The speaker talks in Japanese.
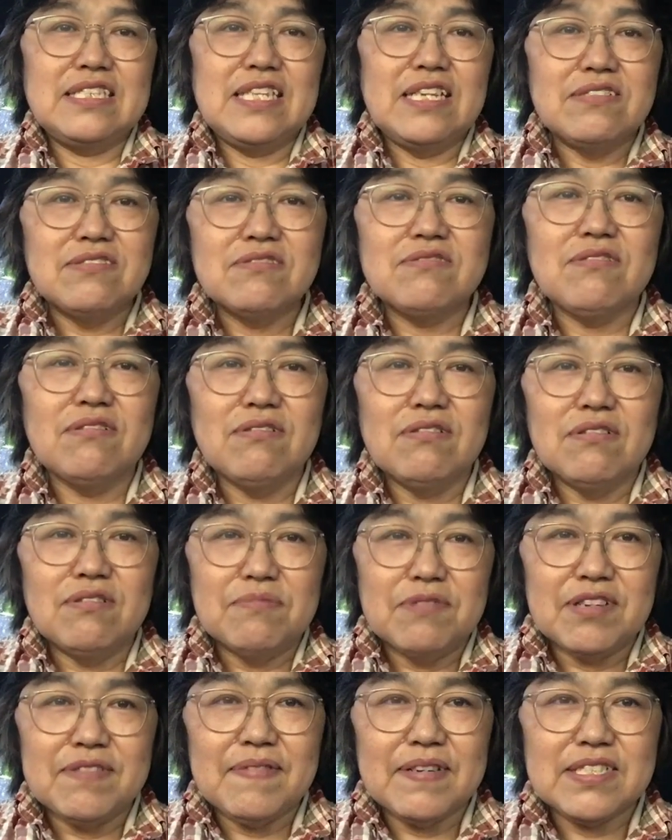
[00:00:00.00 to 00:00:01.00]
てると
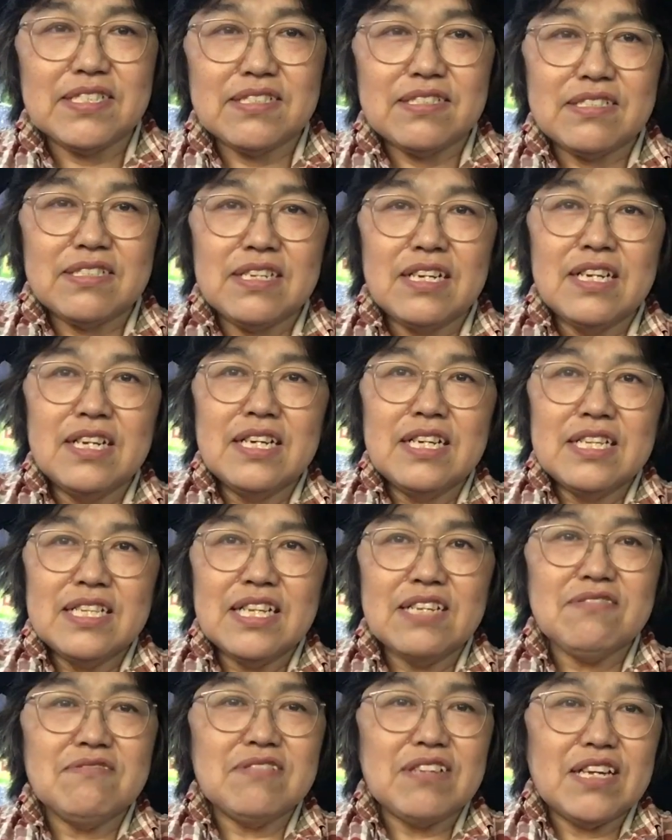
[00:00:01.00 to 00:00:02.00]
思います
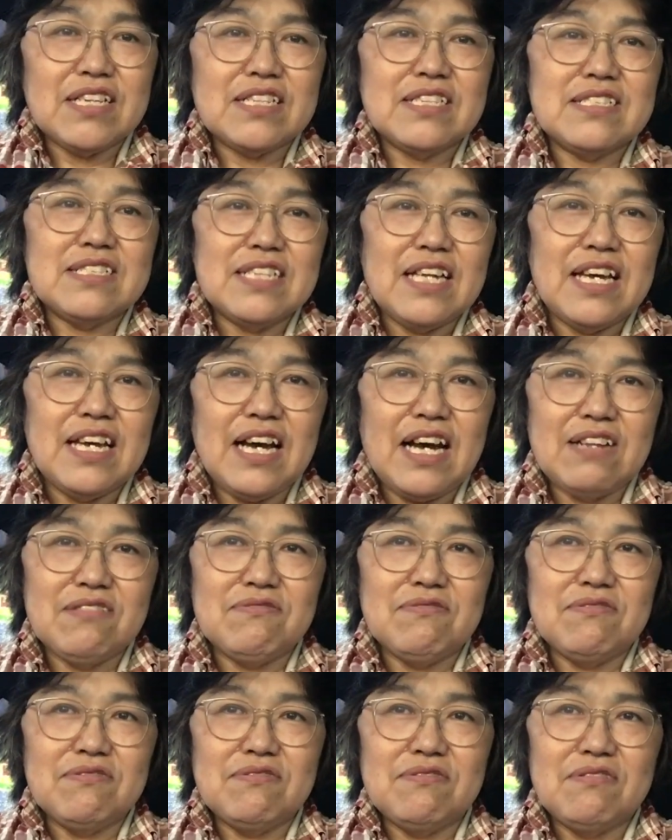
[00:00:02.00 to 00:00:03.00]
なのでですね、あの